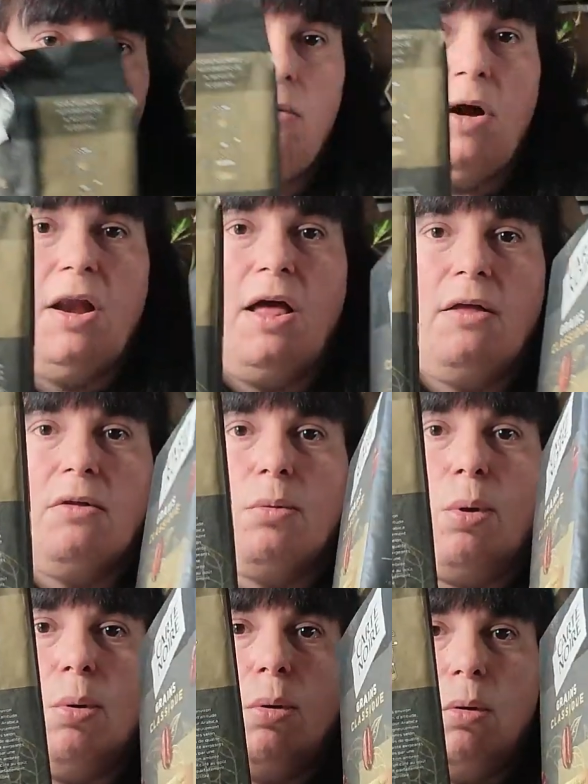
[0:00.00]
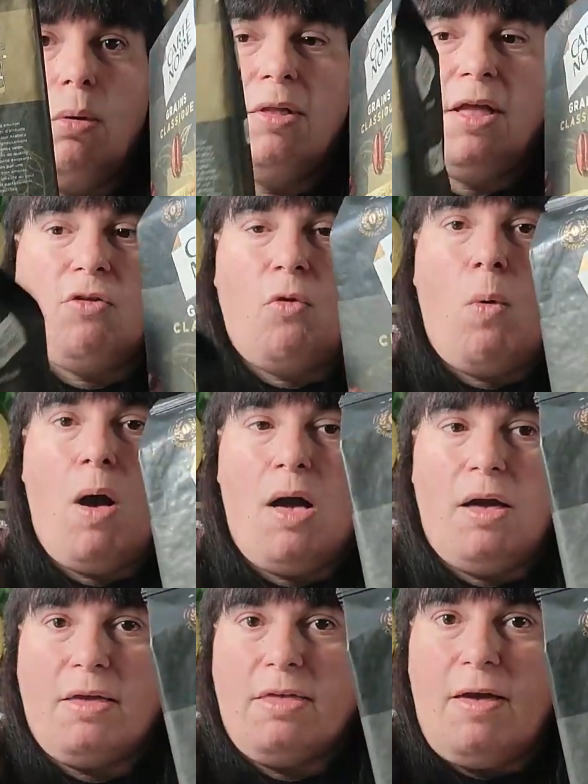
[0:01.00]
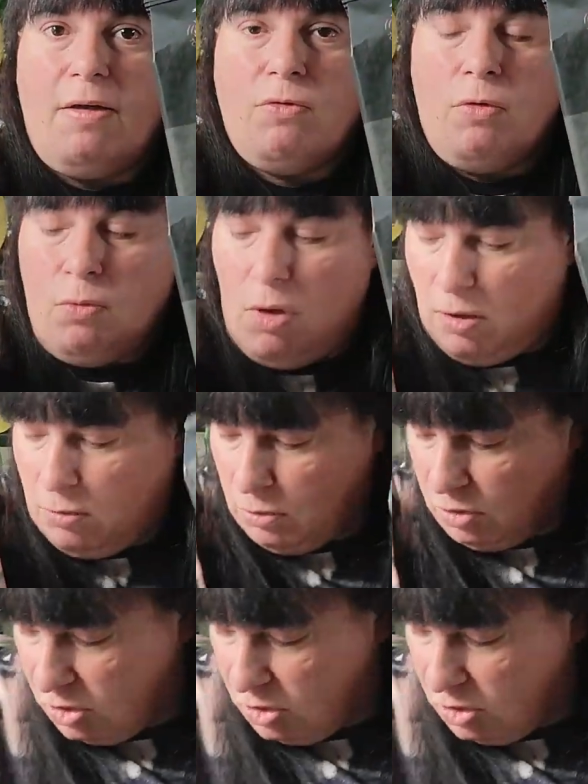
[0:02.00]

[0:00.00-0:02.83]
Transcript: Voilà, donc on a trois cartes noires d'un